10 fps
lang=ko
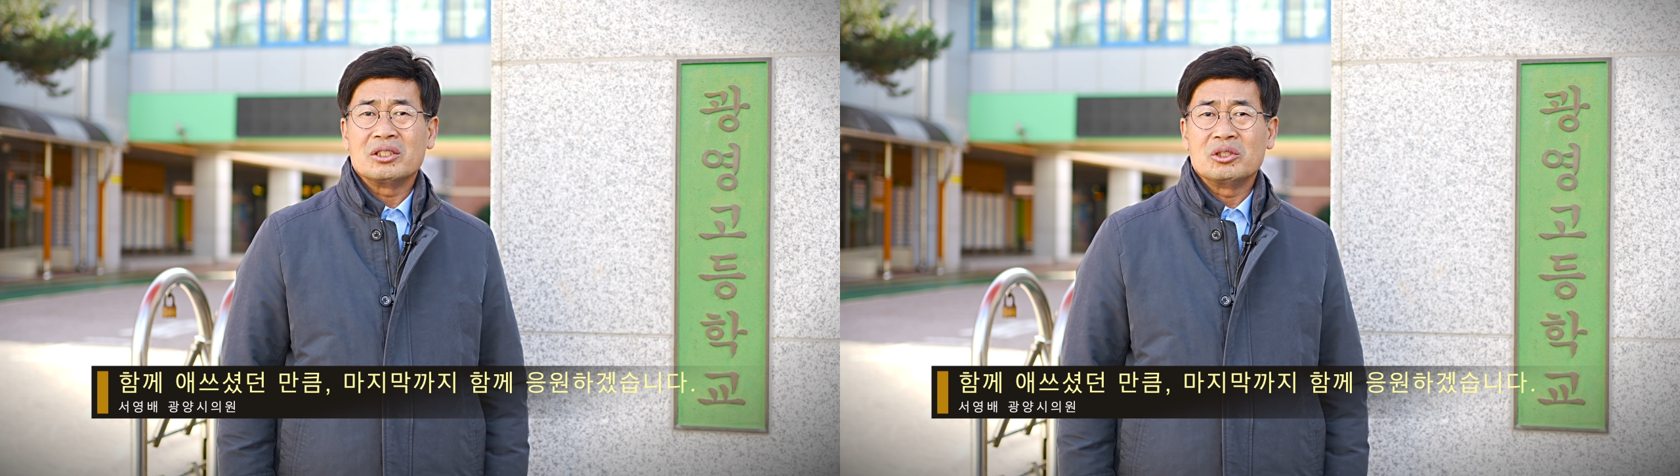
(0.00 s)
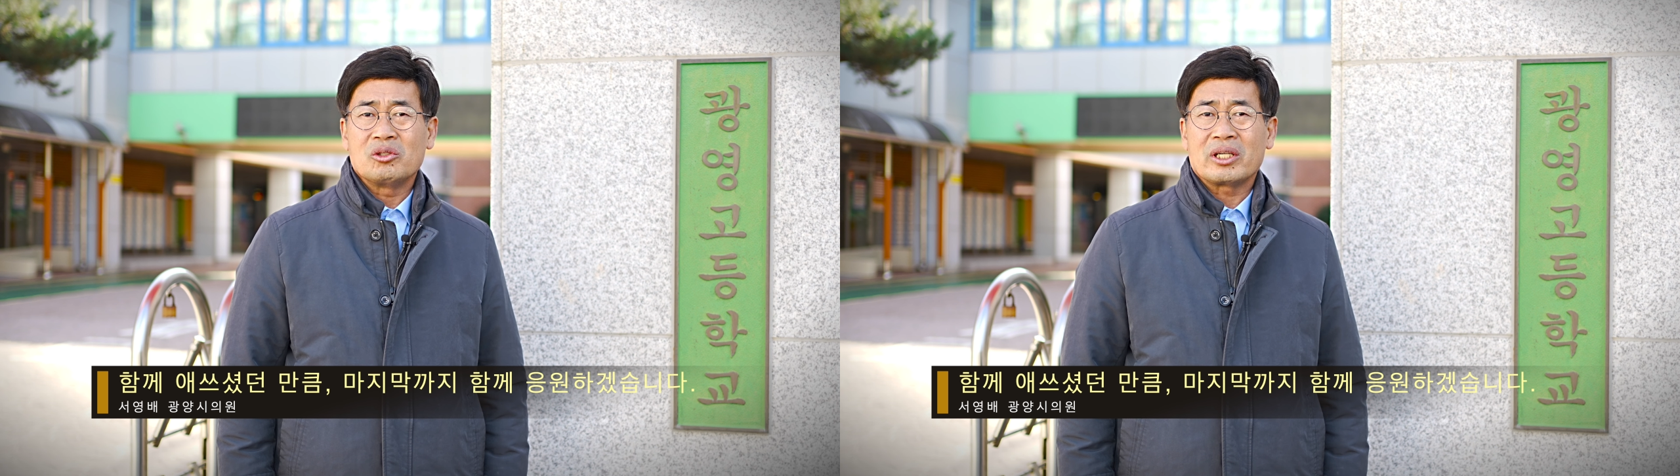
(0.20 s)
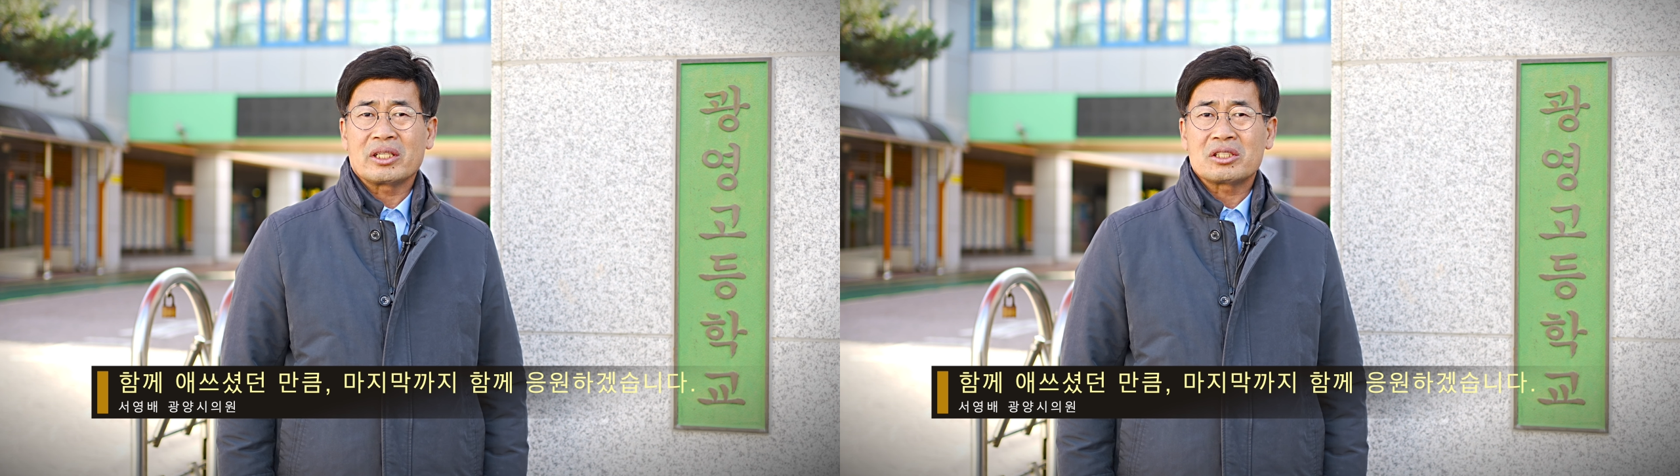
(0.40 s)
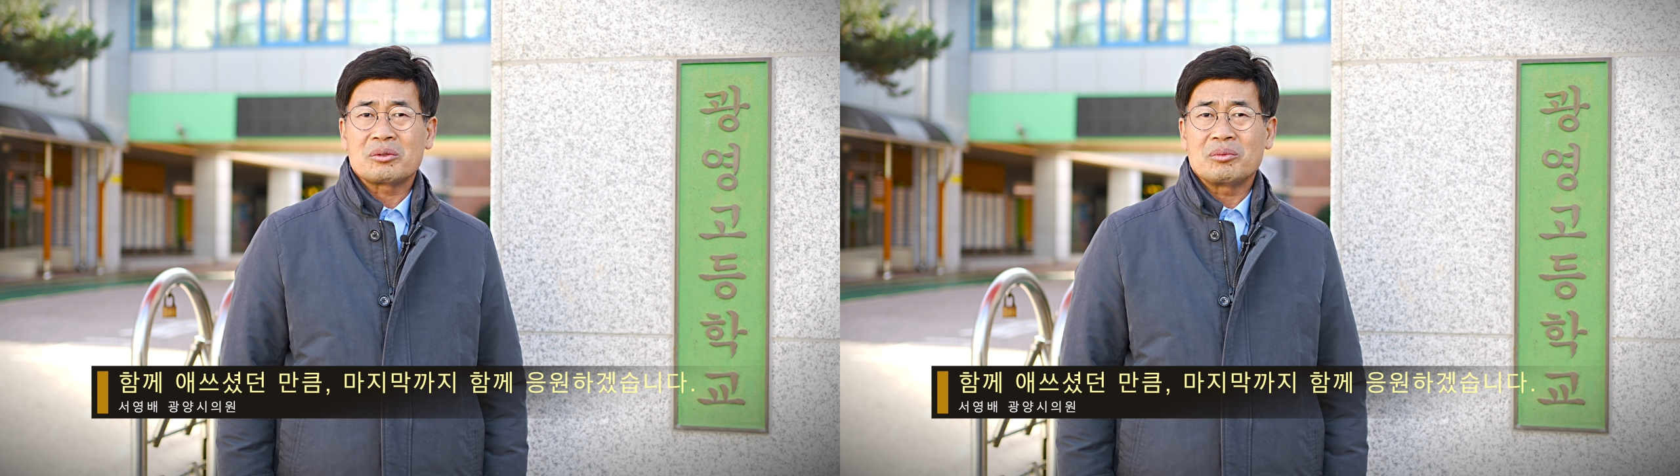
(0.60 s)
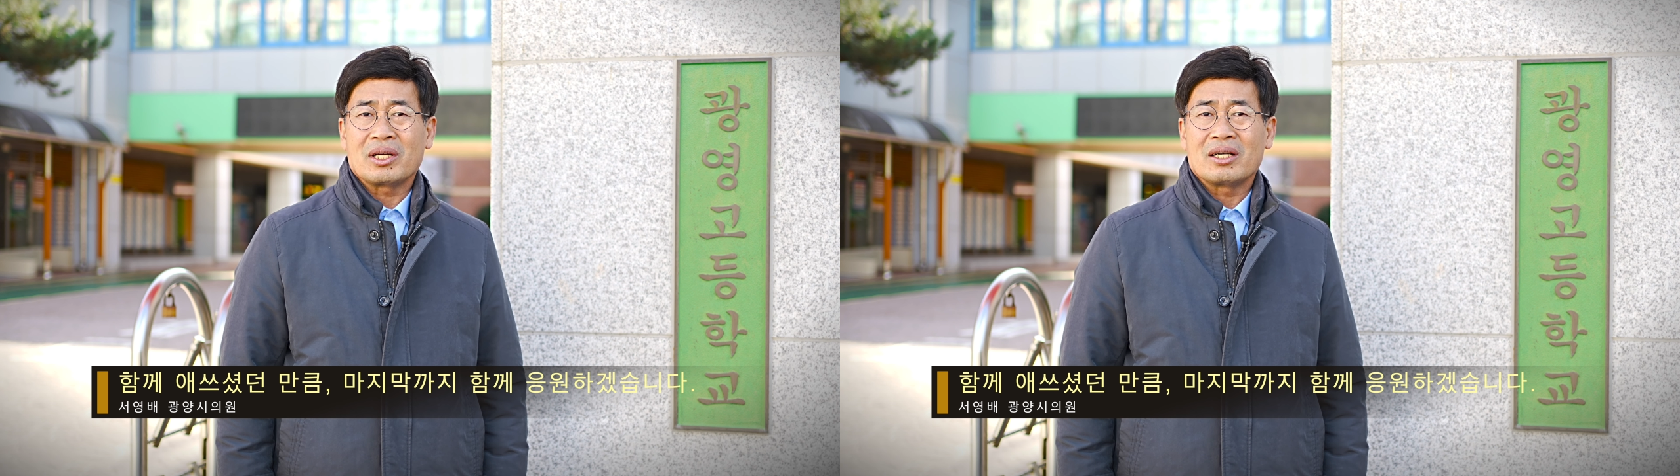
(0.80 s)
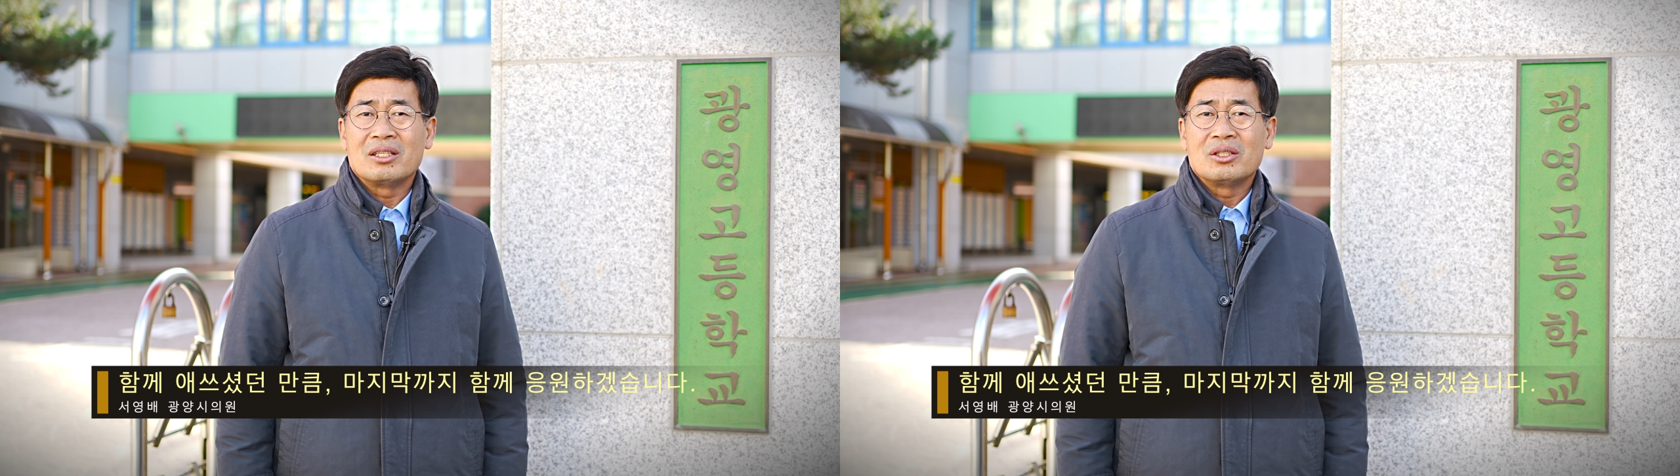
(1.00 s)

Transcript: 응원하겠습니다